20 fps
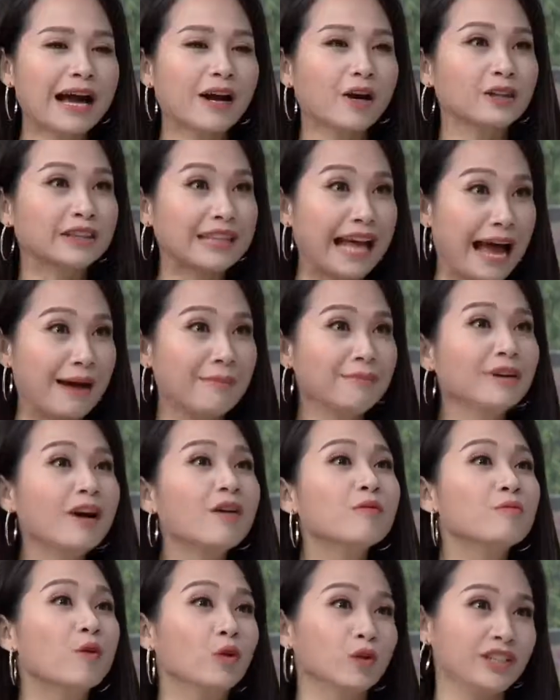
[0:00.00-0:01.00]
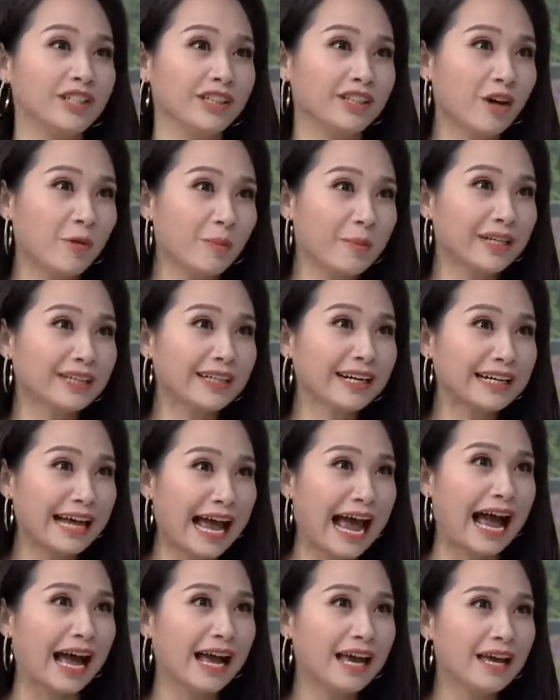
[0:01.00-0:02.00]
ta có 8 cộng 1 trí thông minh tất
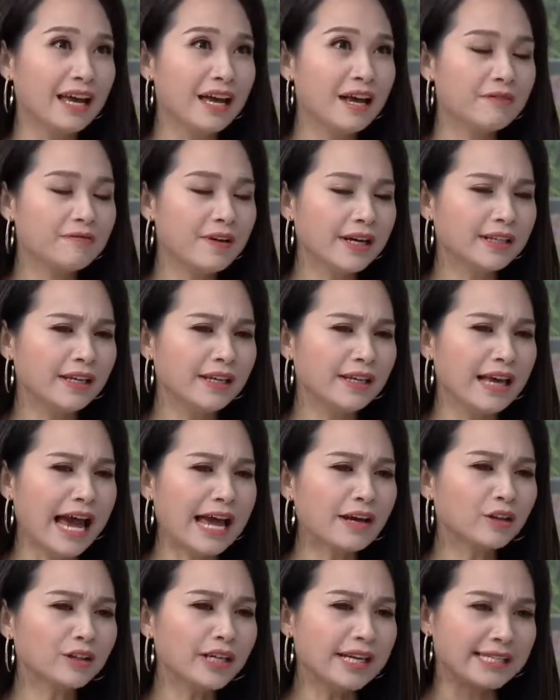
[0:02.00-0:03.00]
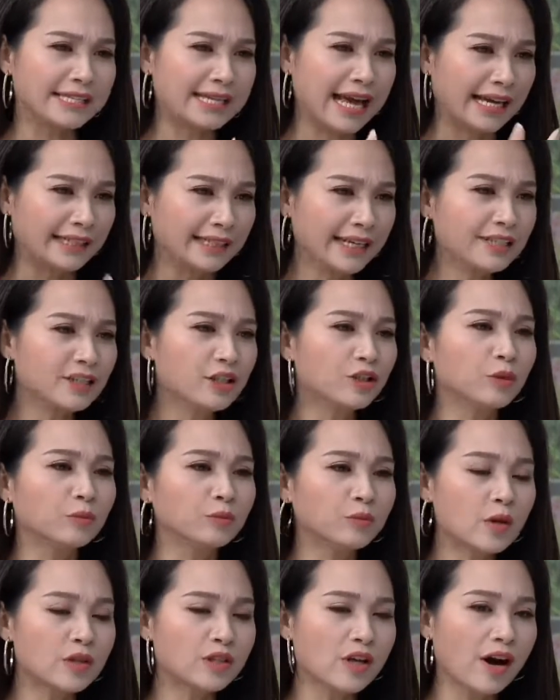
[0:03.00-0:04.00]
cả. Vậy thì anh có thể giải thích cho
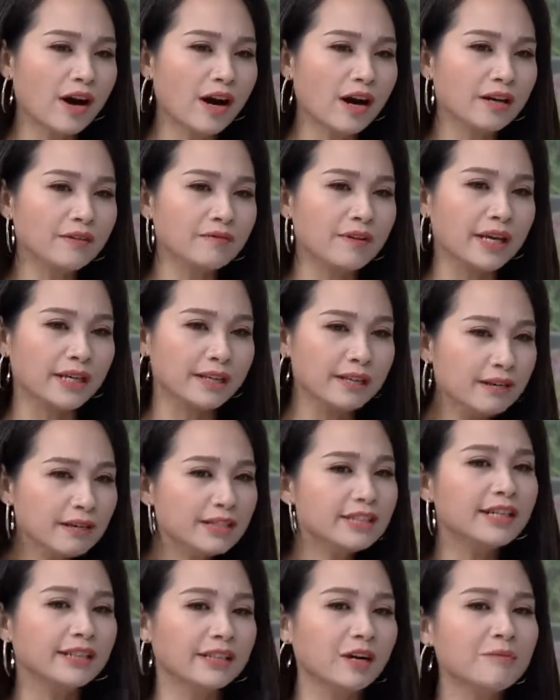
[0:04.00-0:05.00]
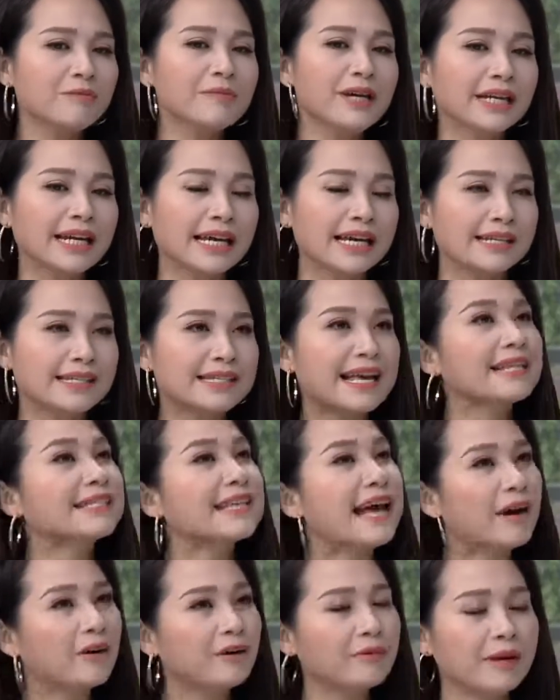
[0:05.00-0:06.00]
chúng tôi rõ hơn về những trí thông minh này ra
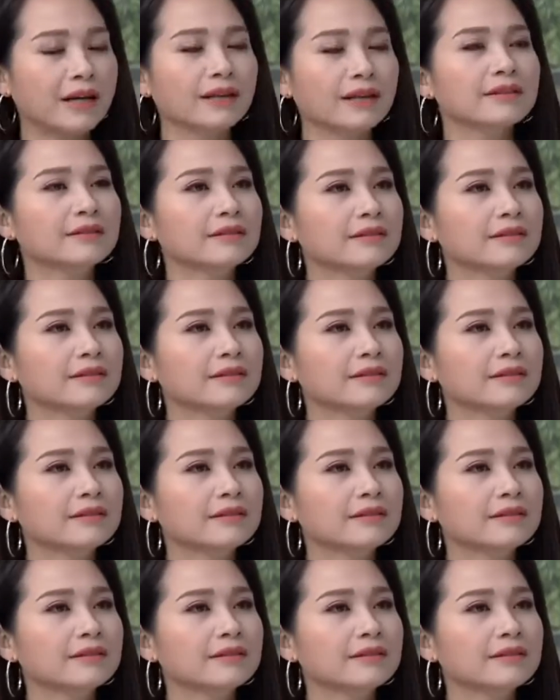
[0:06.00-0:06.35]
sao không ạ?